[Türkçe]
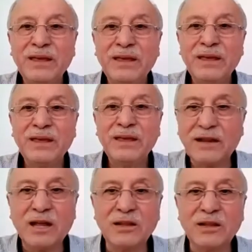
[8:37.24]
her
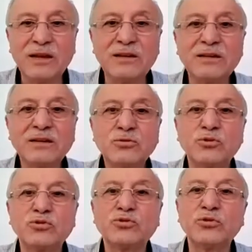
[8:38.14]
an Allah'ın
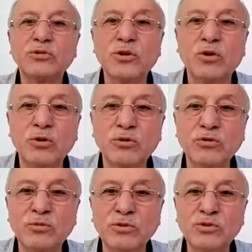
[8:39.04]
huzurunda
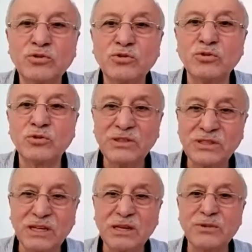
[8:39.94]
olduğumuz şuuru
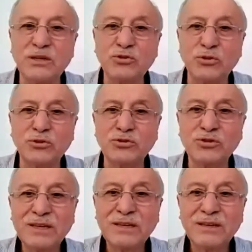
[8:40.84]
içinde mi
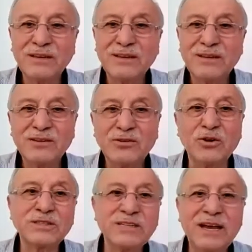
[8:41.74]
yaşıyoruz?
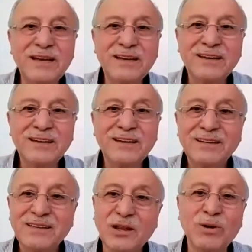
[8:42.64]
Yoksa
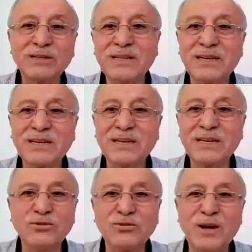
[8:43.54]
namazdayken
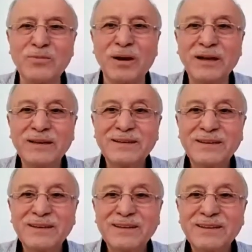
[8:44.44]
beni görür ama
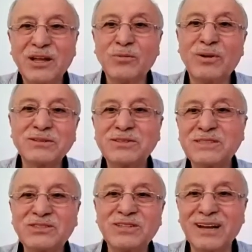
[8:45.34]
namaz
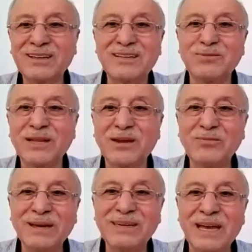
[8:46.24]
dışında
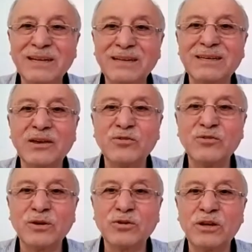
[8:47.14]
çaktırmadan ben kendi
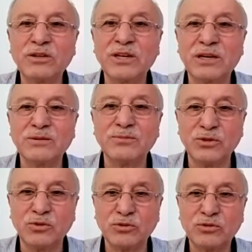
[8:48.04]
keyfime göre yaşarım
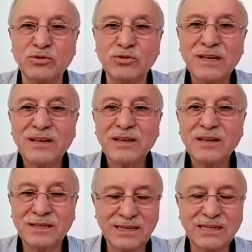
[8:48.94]
mı diyoruz?
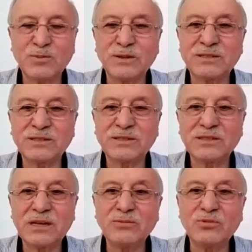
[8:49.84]
Esas
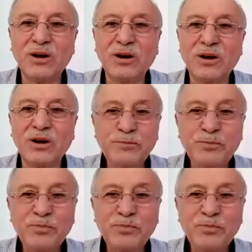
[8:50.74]
mesele bu. Allah